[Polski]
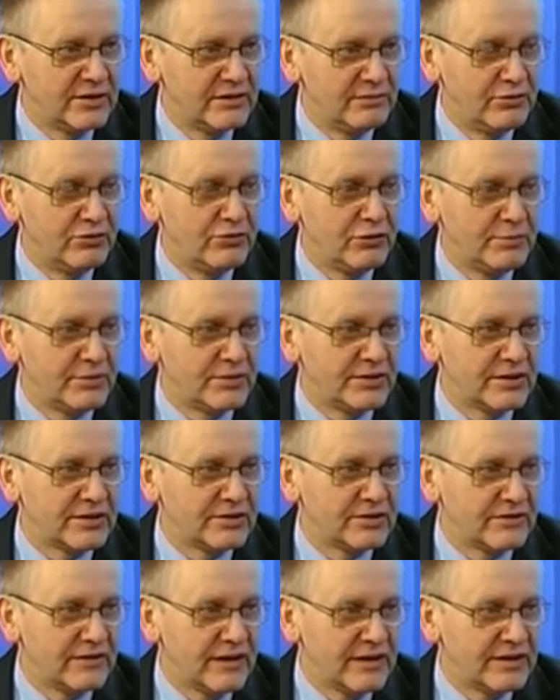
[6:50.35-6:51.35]
było
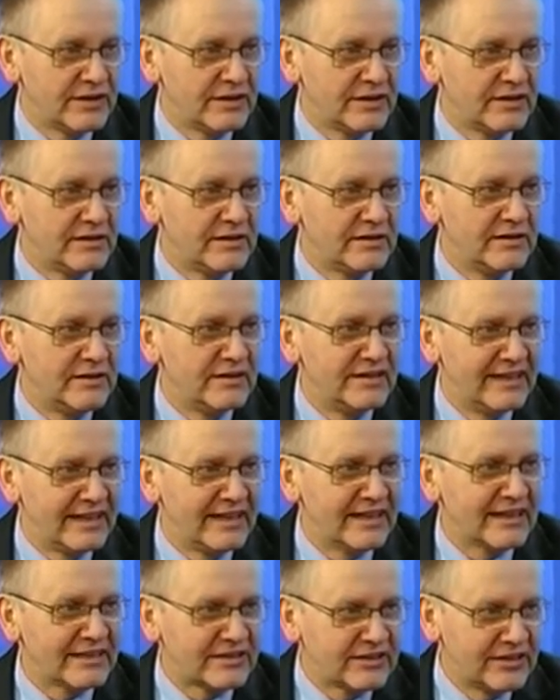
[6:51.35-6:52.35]
podyktowane
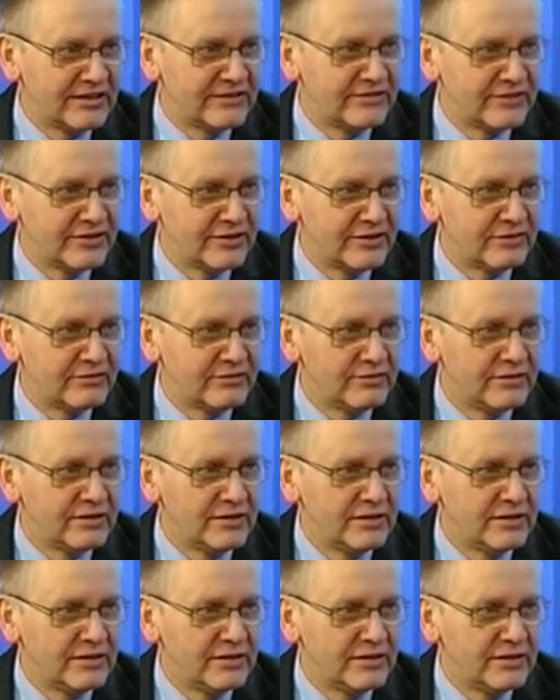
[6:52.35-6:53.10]
negatywną